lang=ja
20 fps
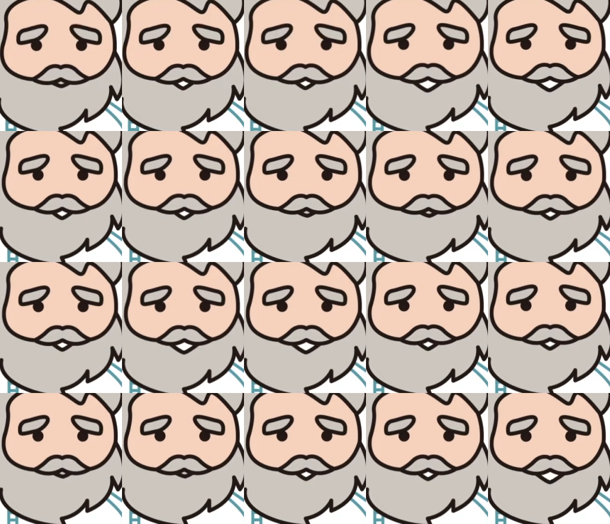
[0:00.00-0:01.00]
髪
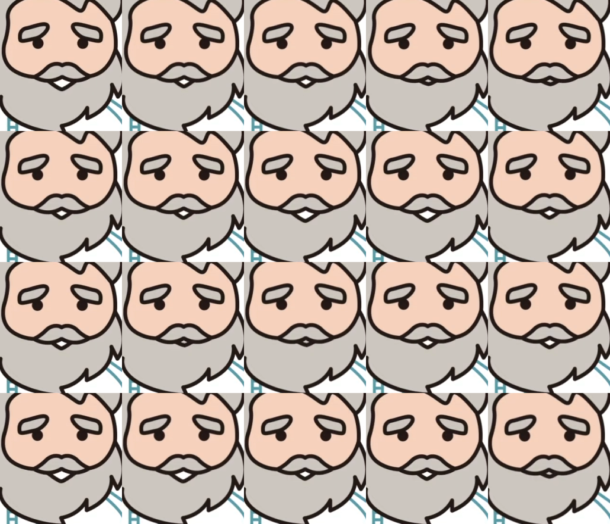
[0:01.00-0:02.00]
や目の色
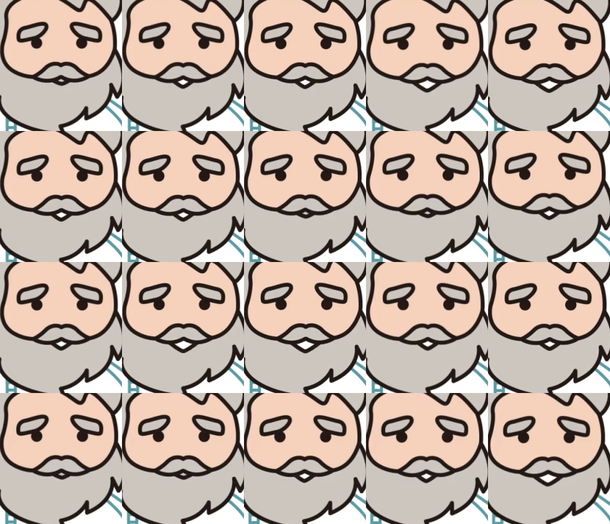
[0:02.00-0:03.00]
の違いを気に
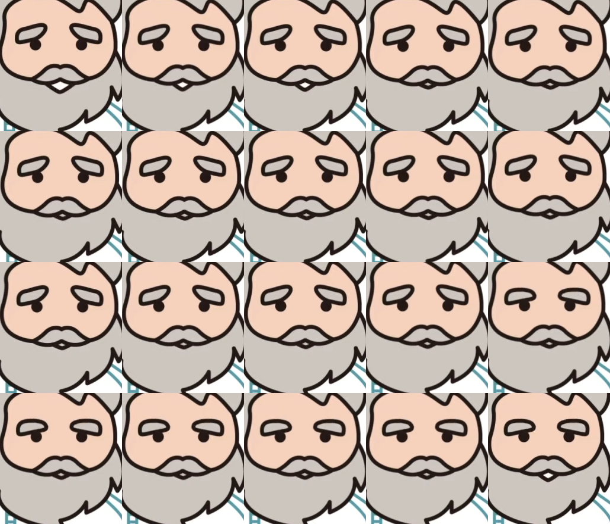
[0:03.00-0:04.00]
しているけど
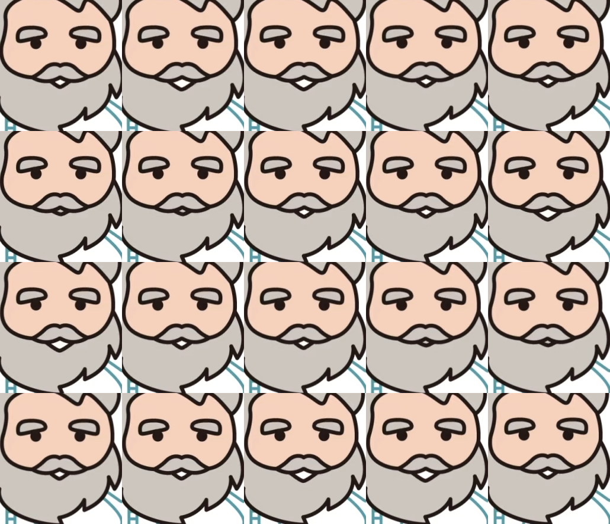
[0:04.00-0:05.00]
4人の
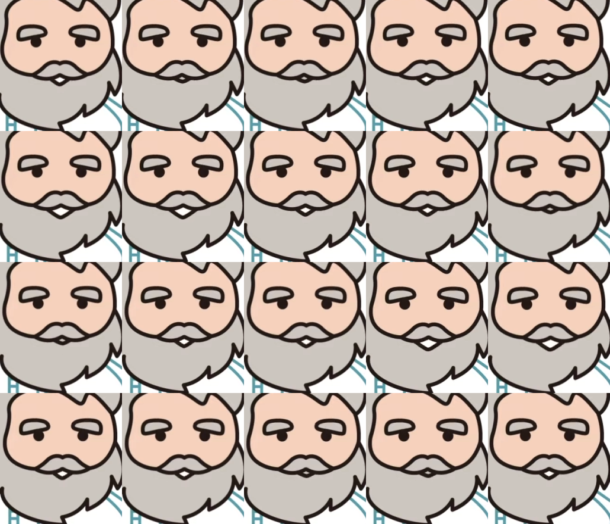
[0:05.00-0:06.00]
中では
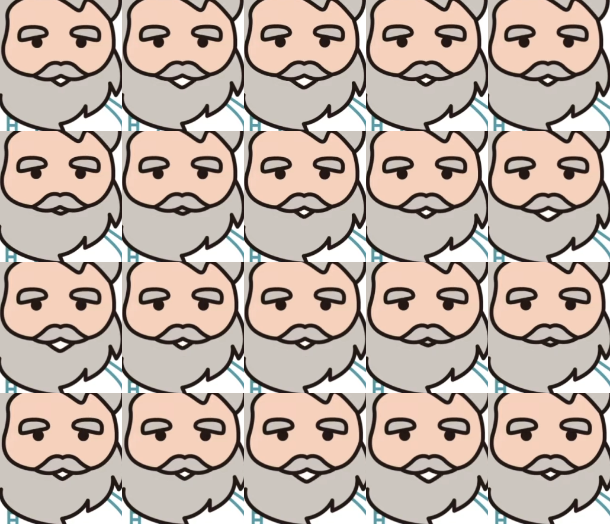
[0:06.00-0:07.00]
最も明
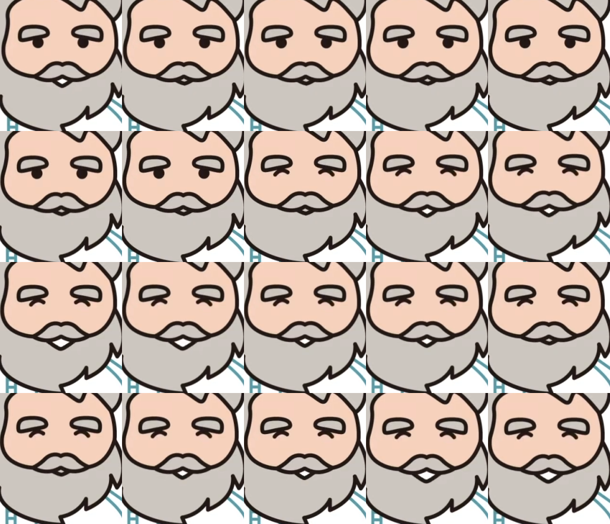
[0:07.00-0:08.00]
るくて
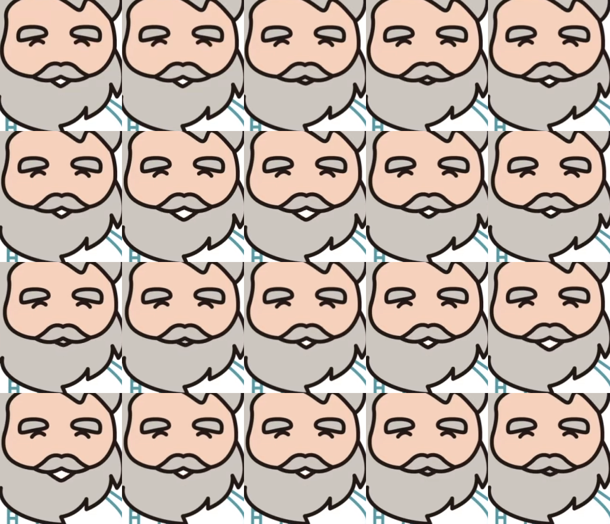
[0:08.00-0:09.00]
みんなのお姉さ
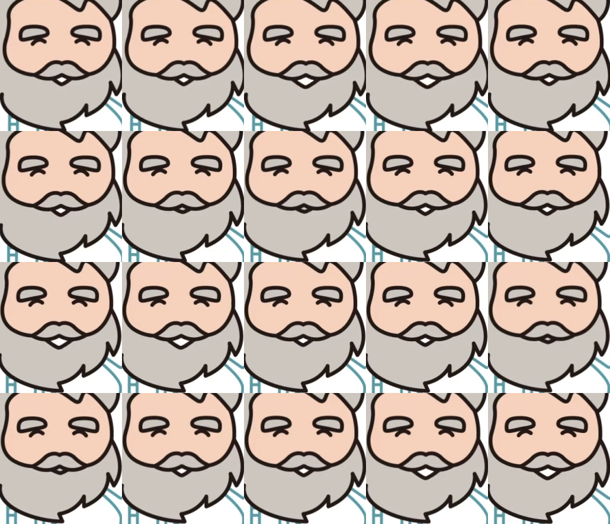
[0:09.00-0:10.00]
んのような存
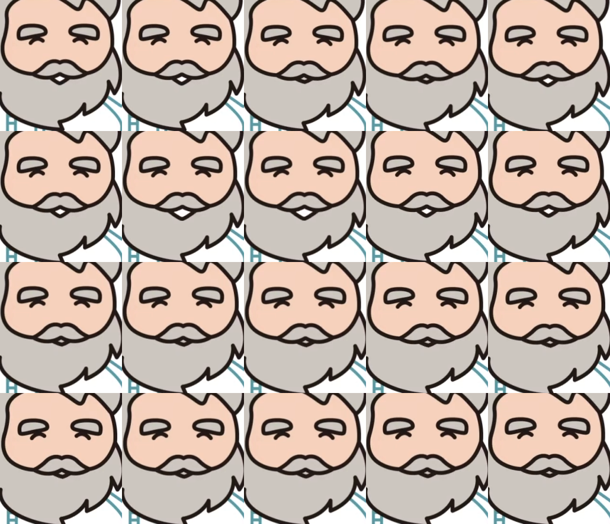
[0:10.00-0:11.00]
在だそうで
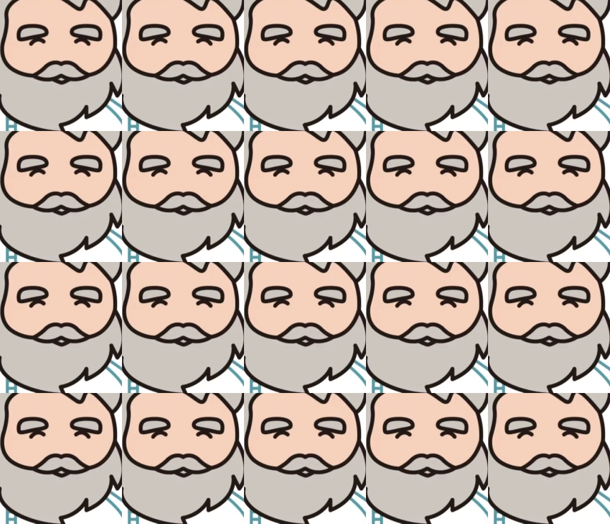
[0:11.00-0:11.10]
す